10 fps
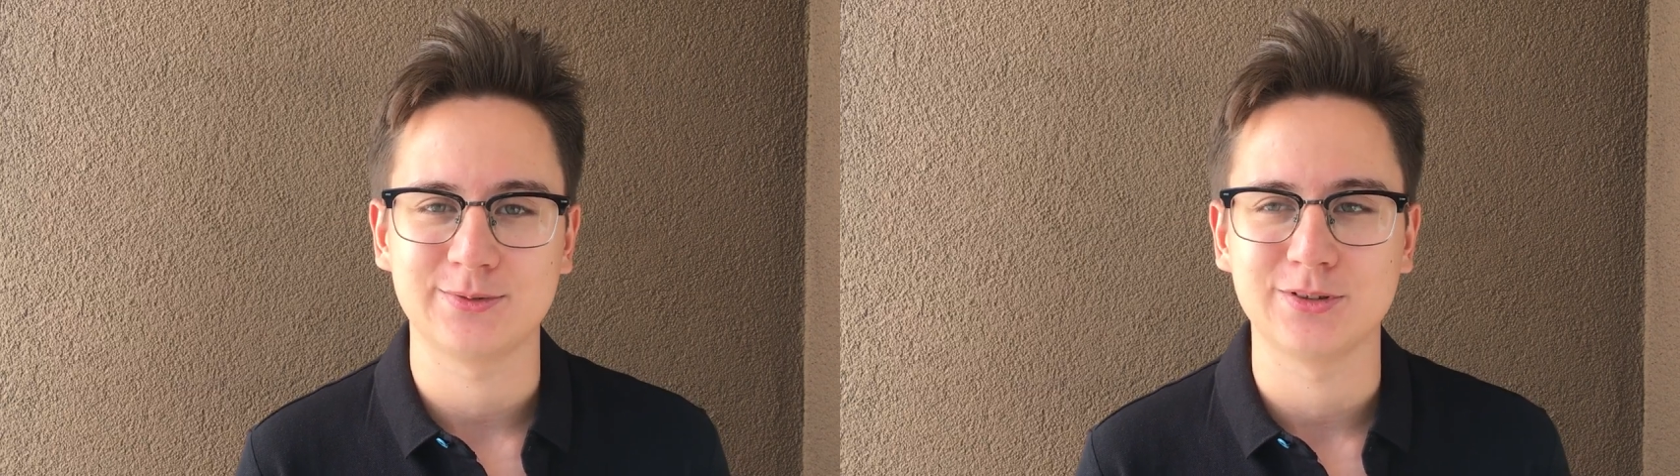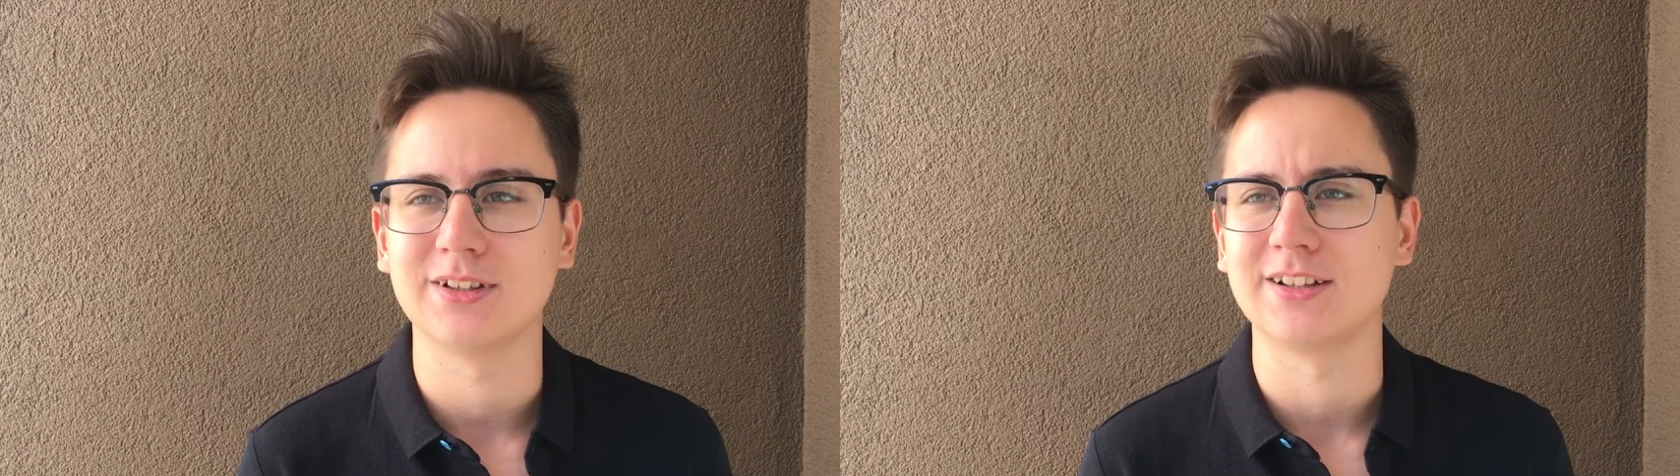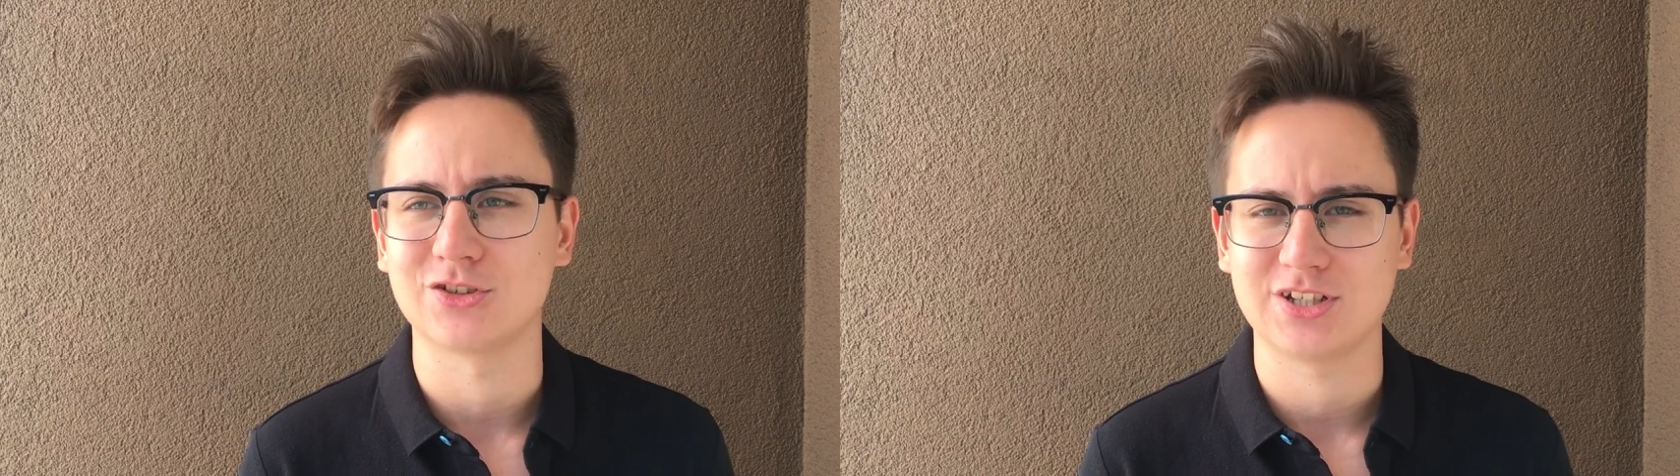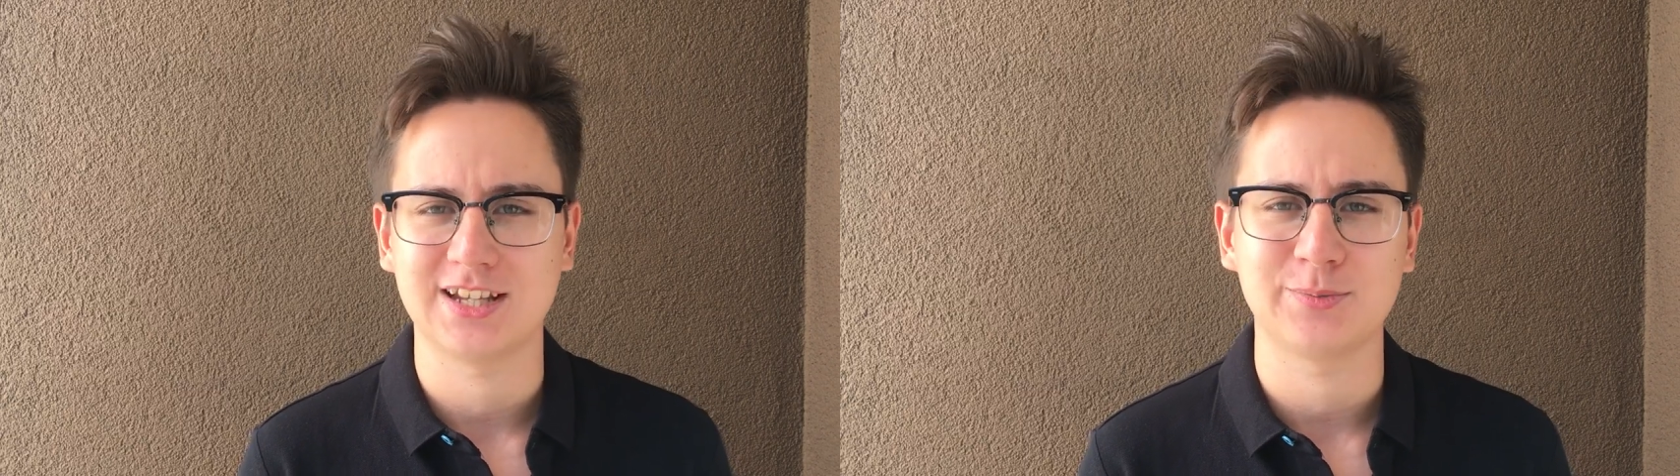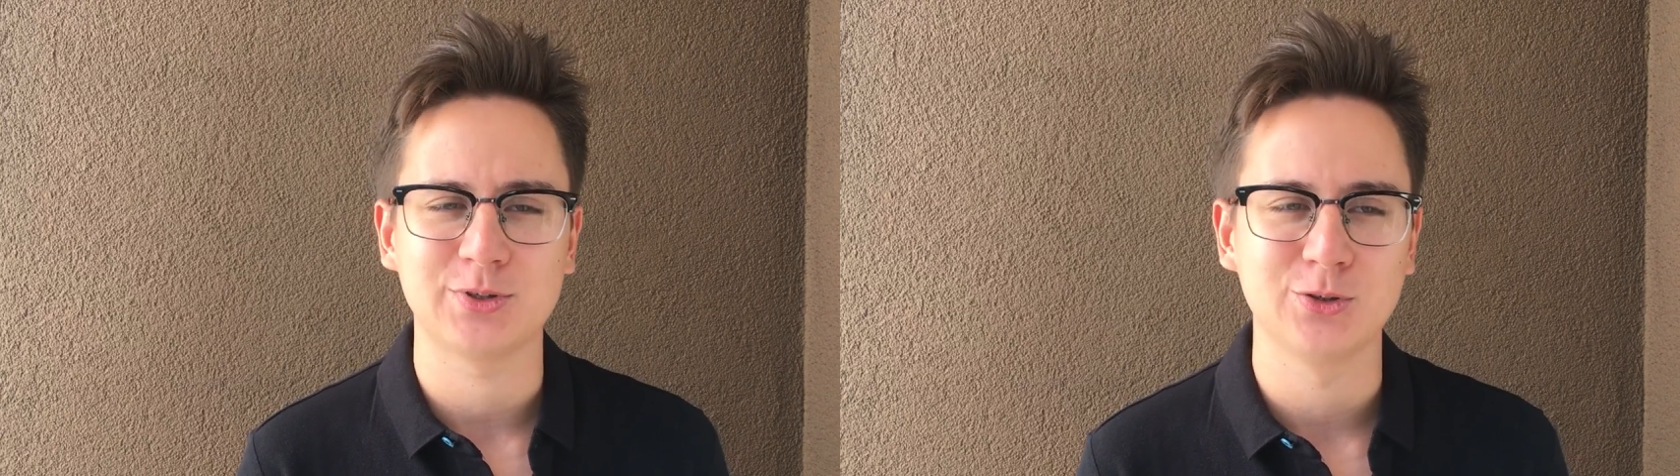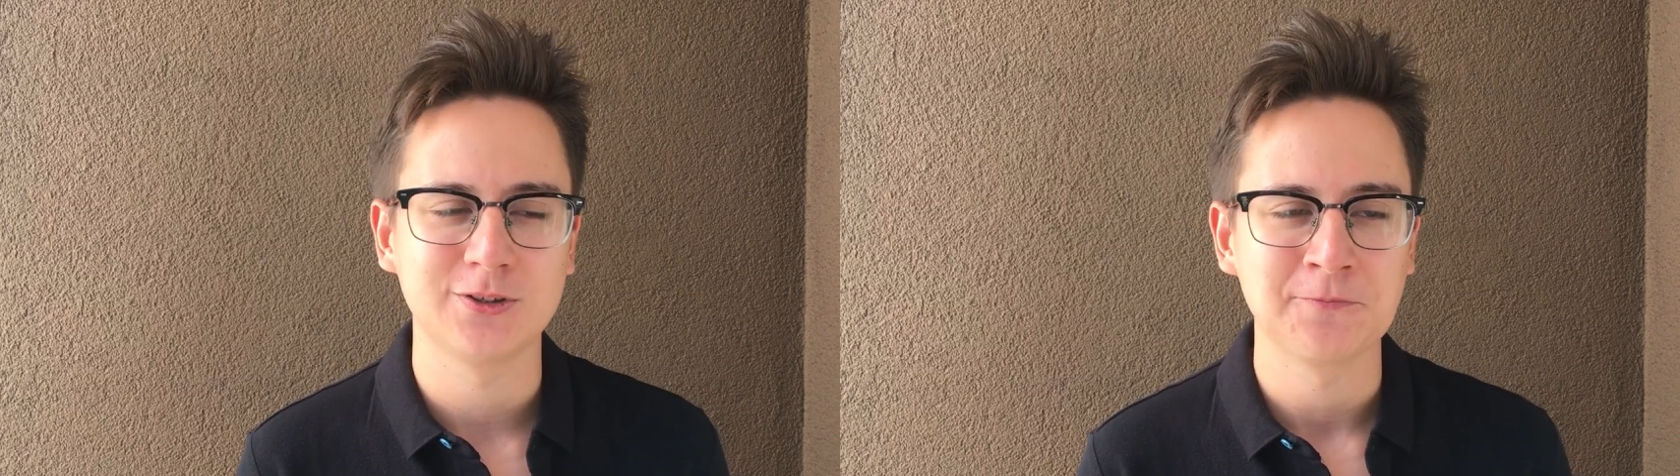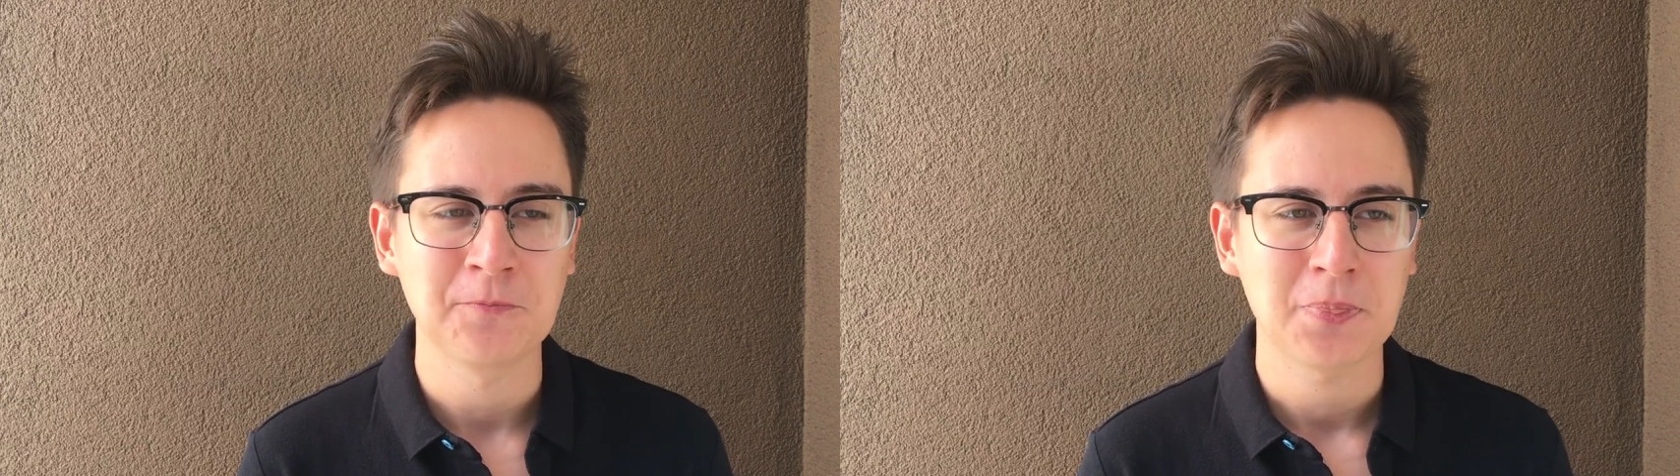ну ладно, 60 минут,